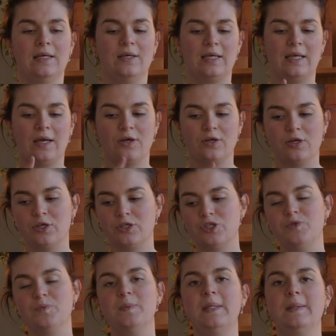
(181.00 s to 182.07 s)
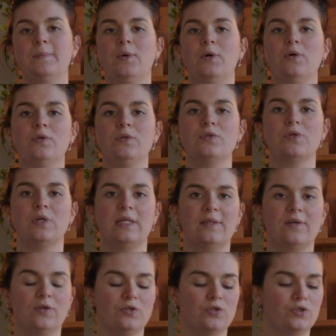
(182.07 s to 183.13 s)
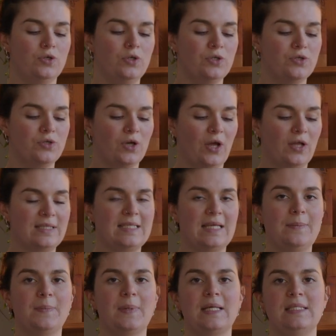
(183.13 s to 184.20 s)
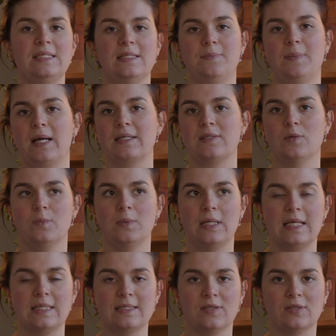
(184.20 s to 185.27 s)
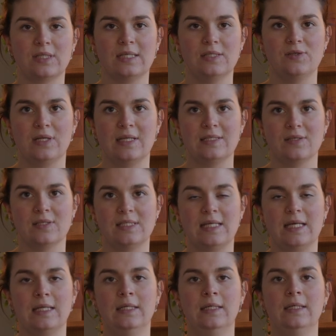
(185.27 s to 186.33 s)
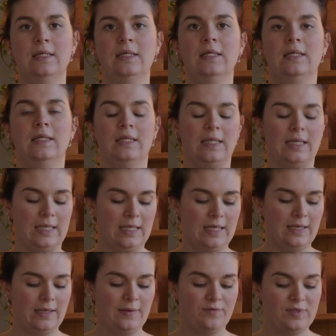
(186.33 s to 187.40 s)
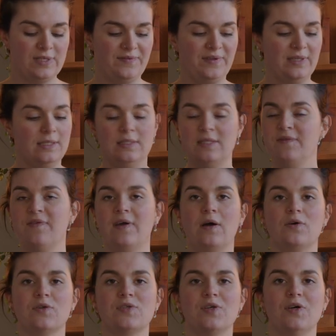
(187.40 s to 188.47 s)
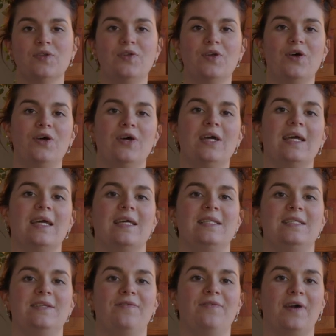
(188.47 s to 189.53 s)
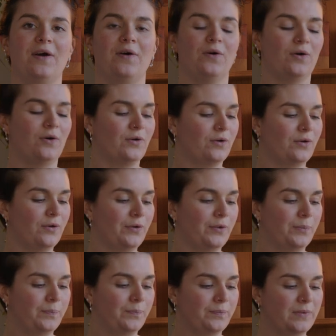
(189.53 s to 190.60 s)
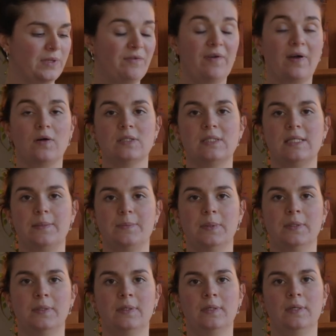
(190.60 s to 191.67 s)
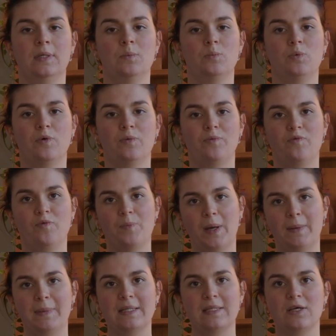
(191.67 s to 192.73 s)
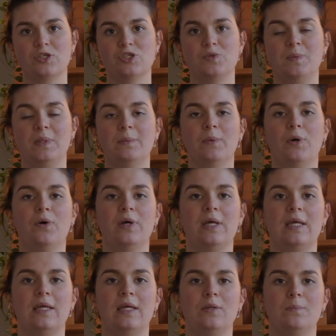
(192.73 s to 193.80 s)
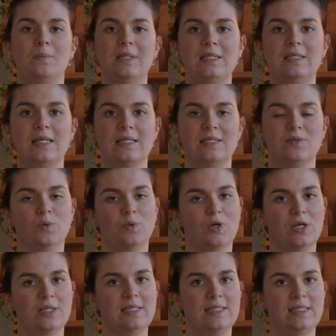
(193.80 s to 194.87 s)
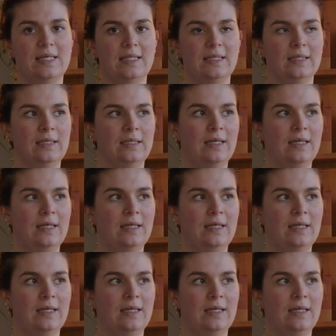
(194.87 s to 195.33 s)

et un cheminement sur les 30 jours sur un thème précis. Par exemple, être centré sur l'essentiel. Et vous avez différents senteurs et différents, euh, différents thèmes pour vous permettre un cheminement et une méditation quotidienne